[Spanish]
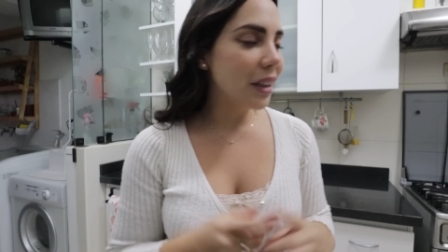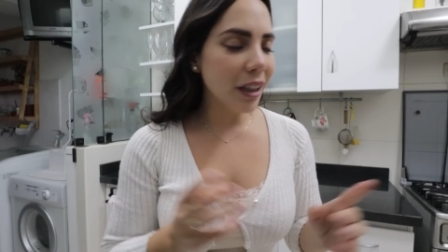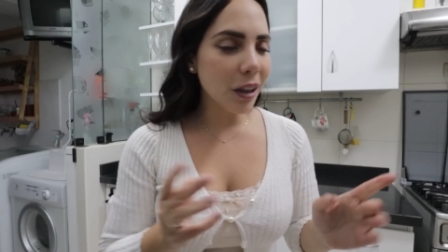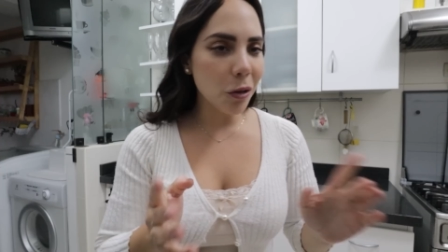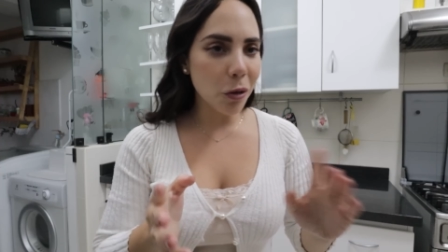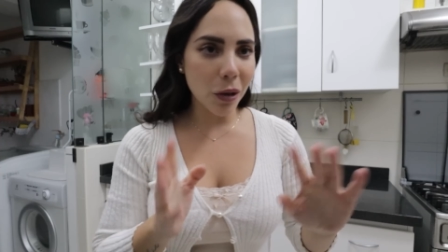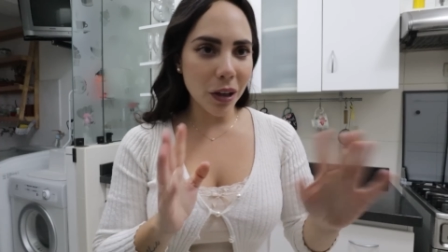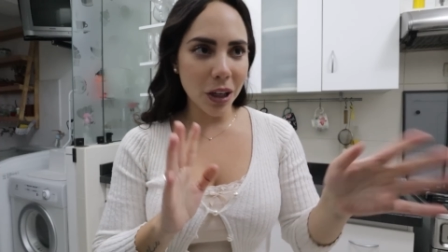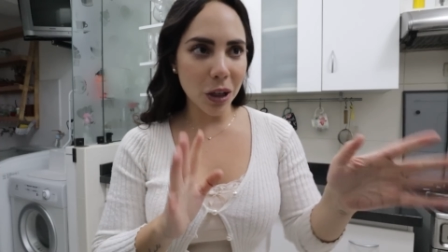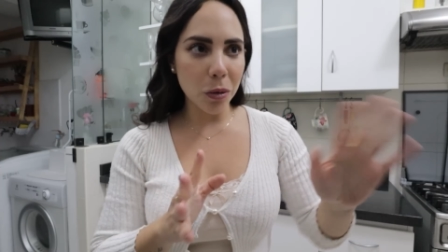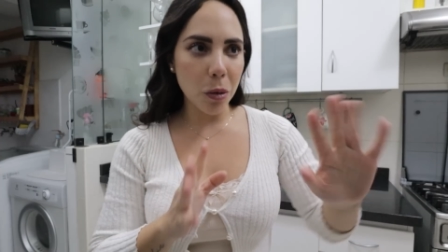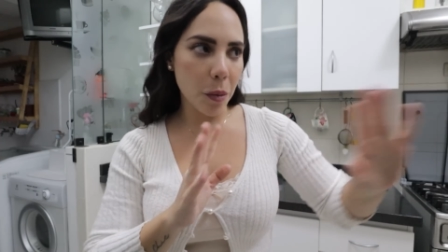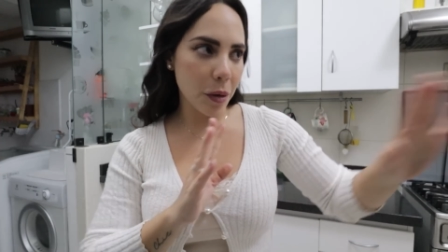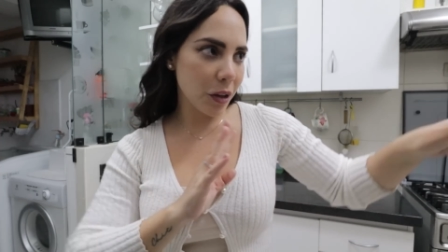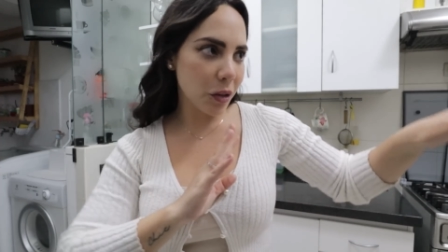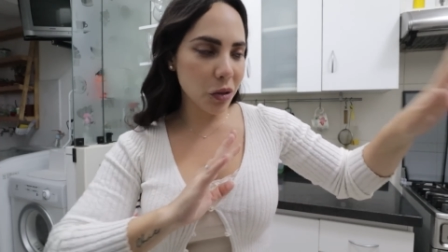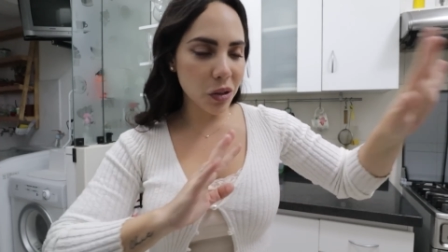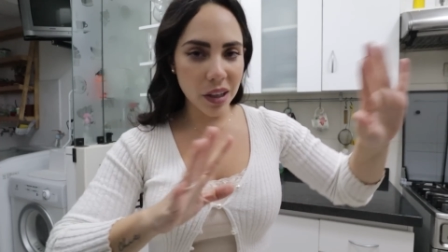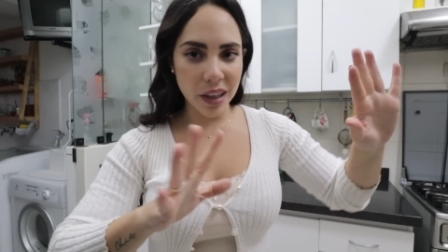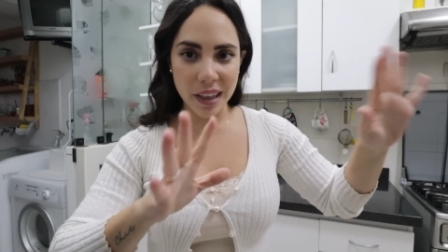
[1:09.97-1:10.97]
Dan en cualquier
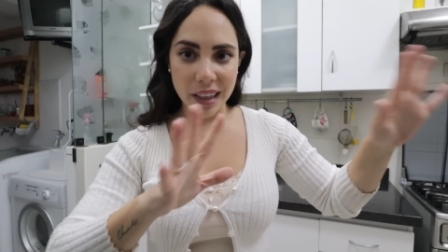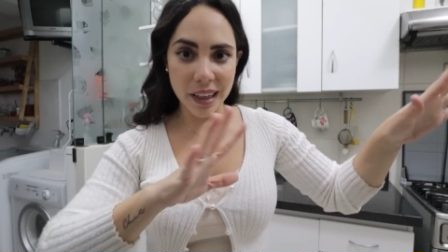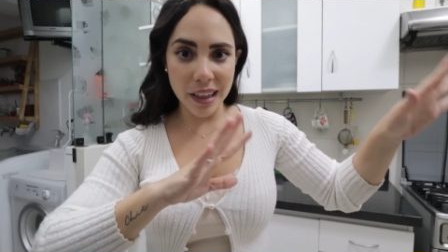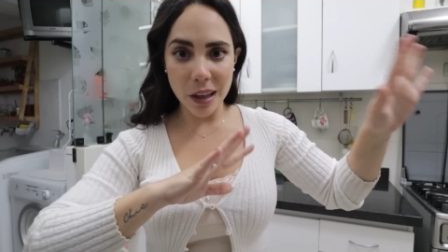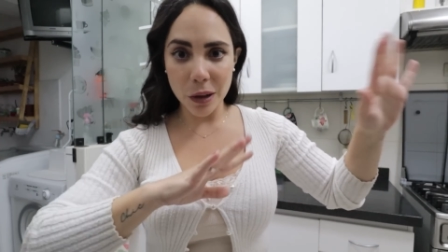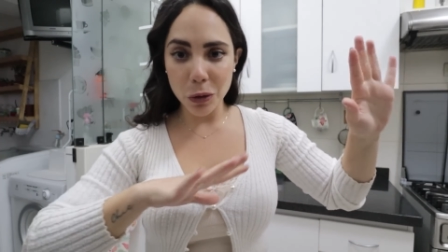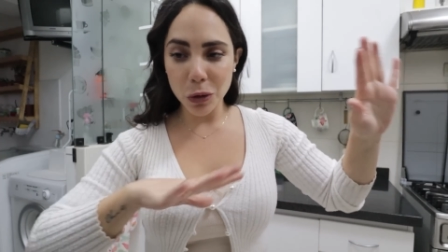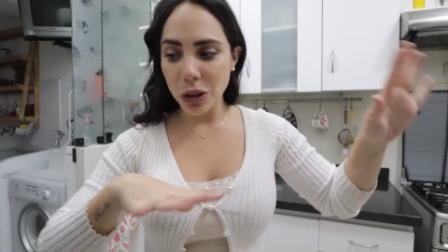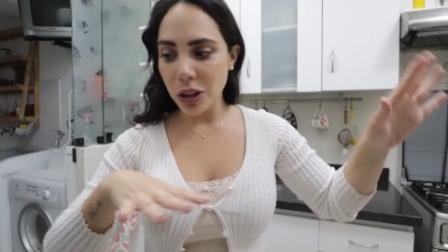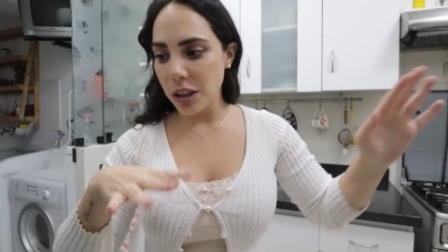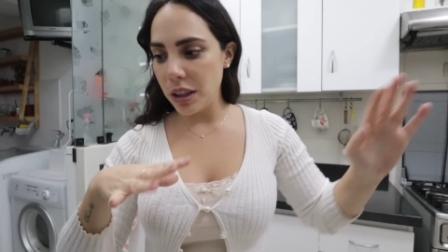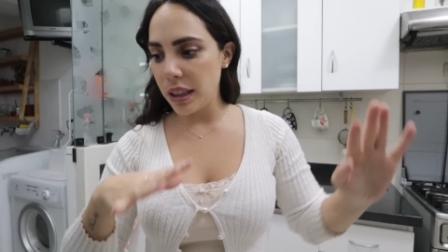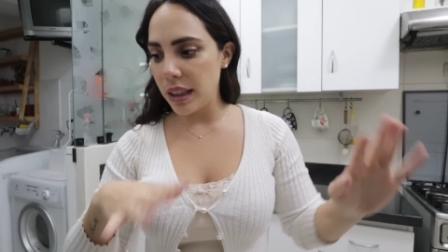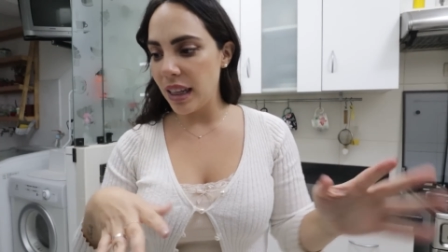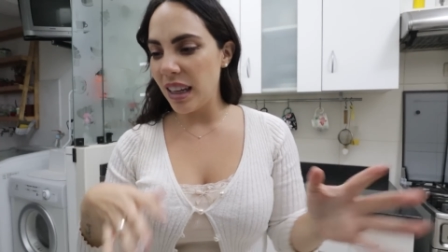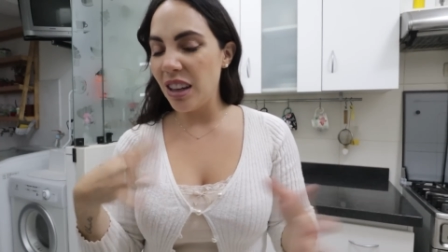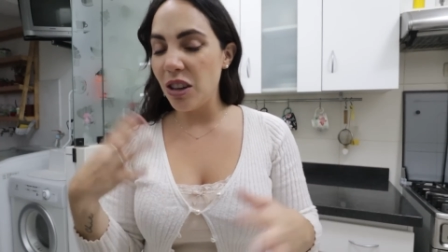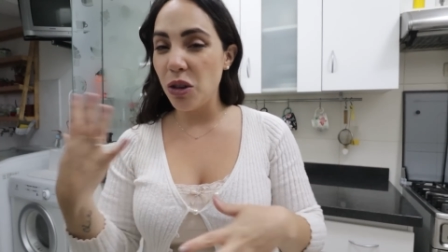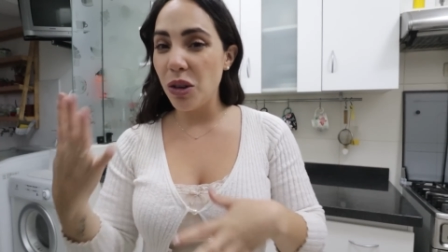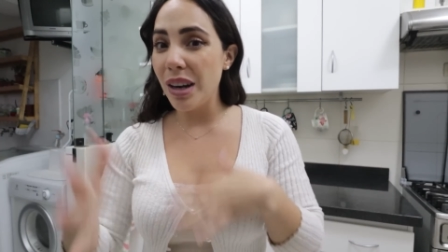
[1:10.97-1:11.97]
momento sale de la ducha, así
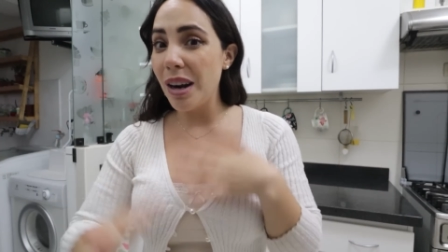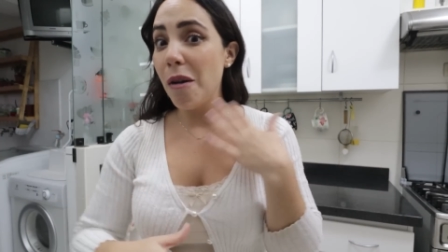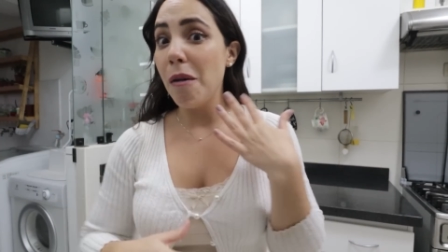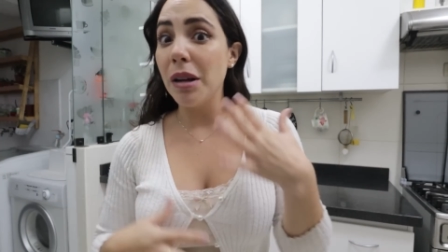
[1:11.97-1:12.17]
que quiero ir